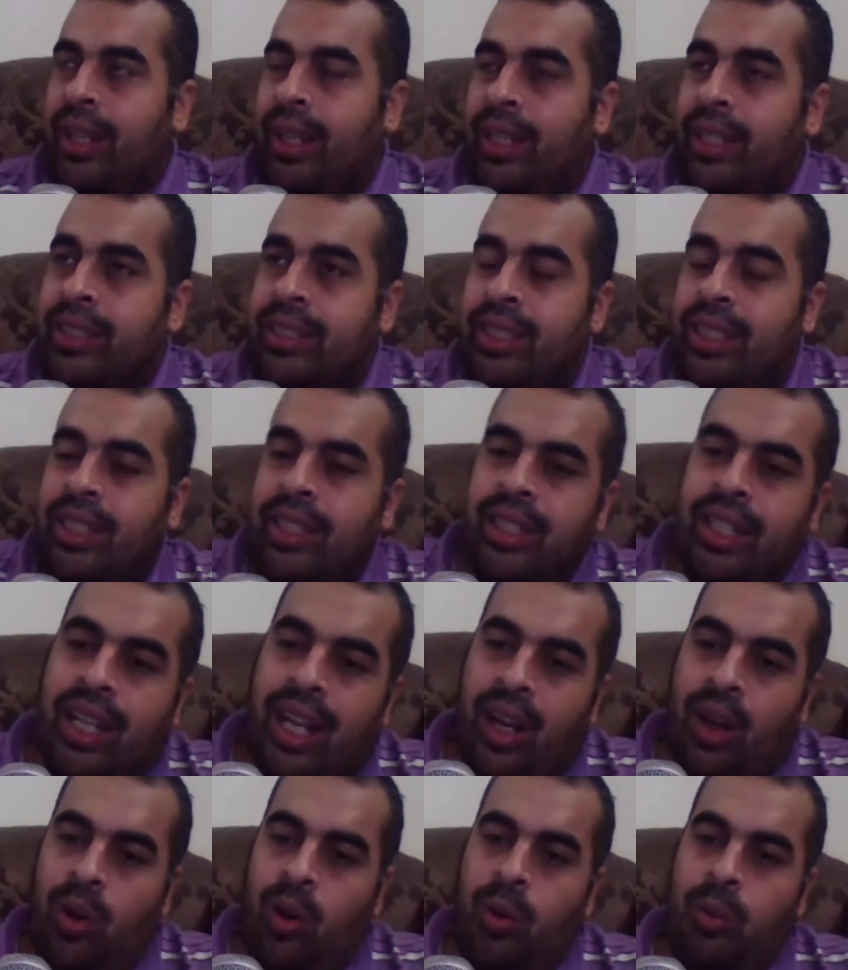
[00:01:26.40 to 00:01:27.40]
ايه سر
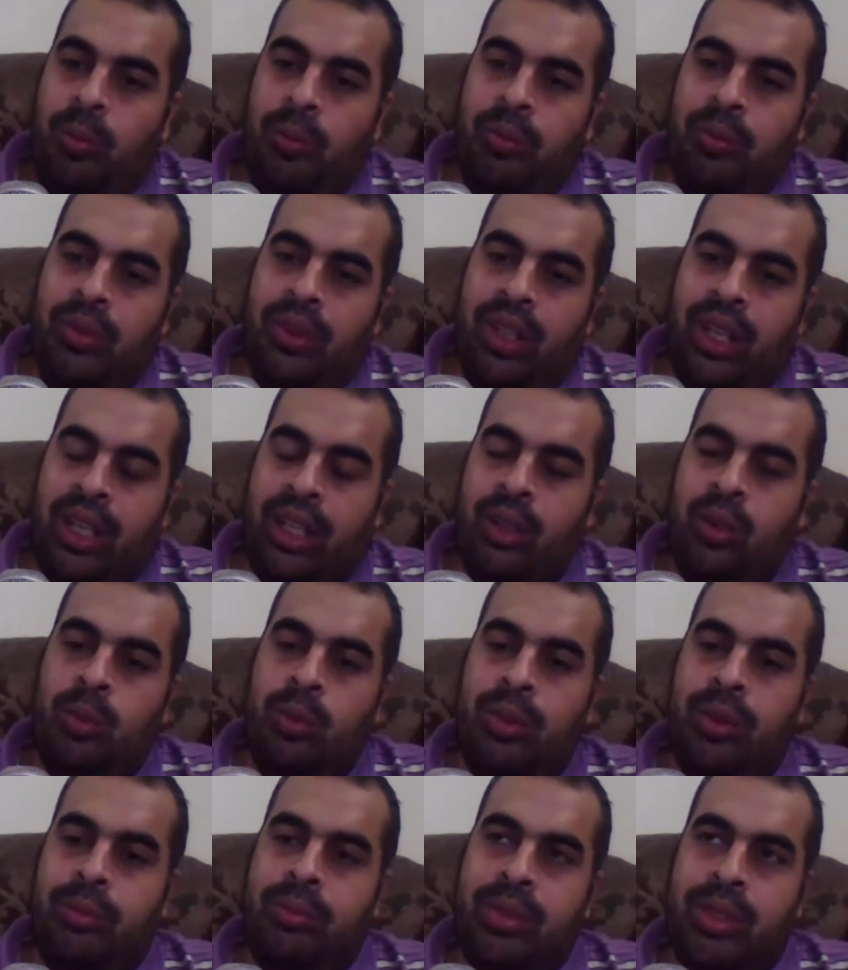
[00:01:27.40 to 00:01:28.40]
نجاحهم هل
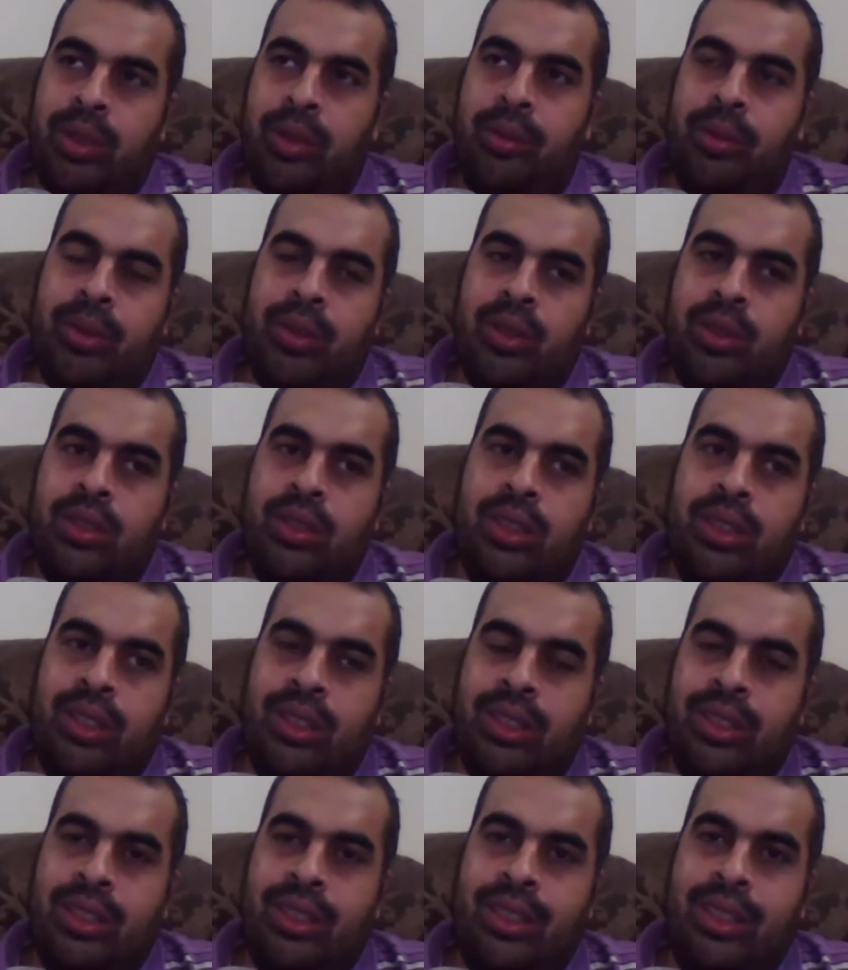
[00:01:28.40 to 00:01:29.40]
هم بسبب ان,
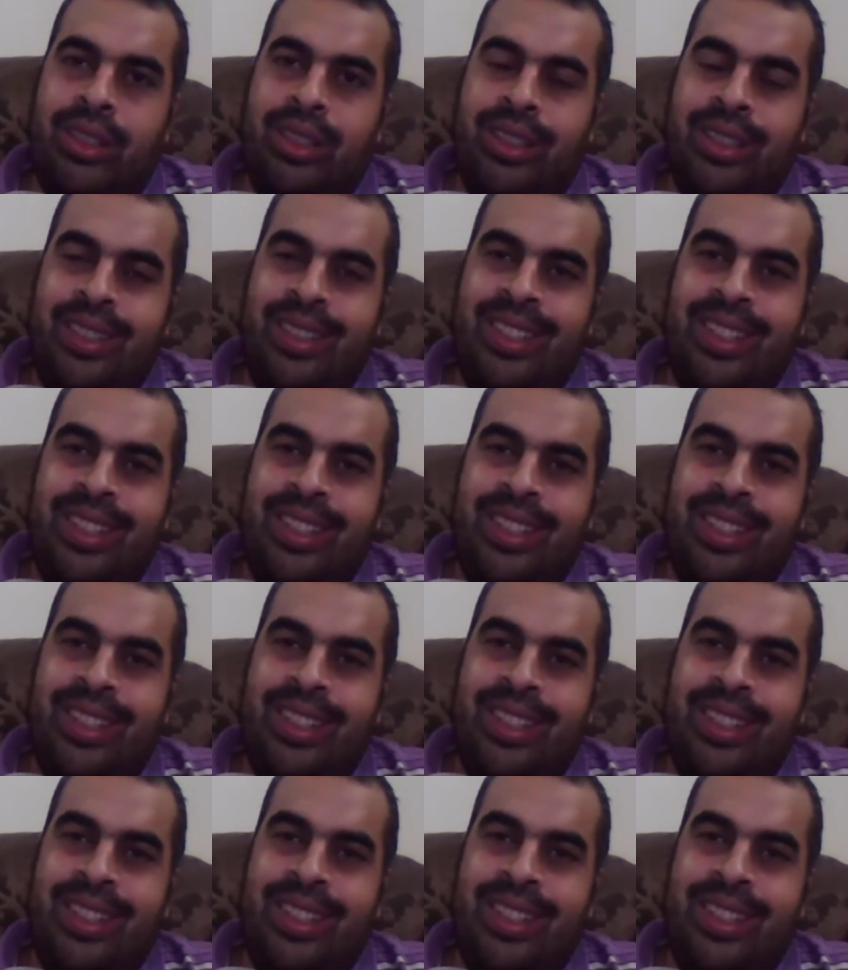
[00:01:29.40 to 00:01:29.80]
إن